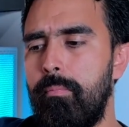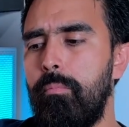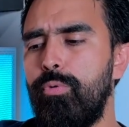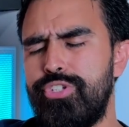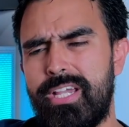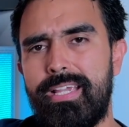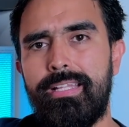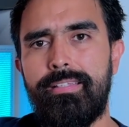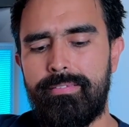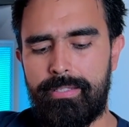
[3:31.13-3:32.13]
Mucha
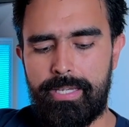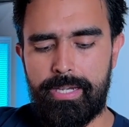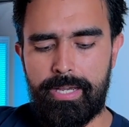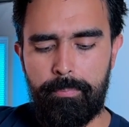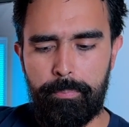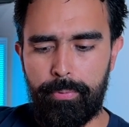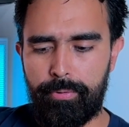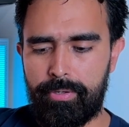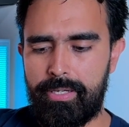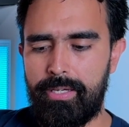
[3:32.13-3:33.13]
gente se queja
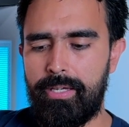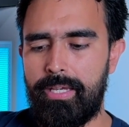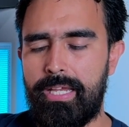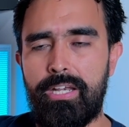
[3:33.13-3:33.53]
porque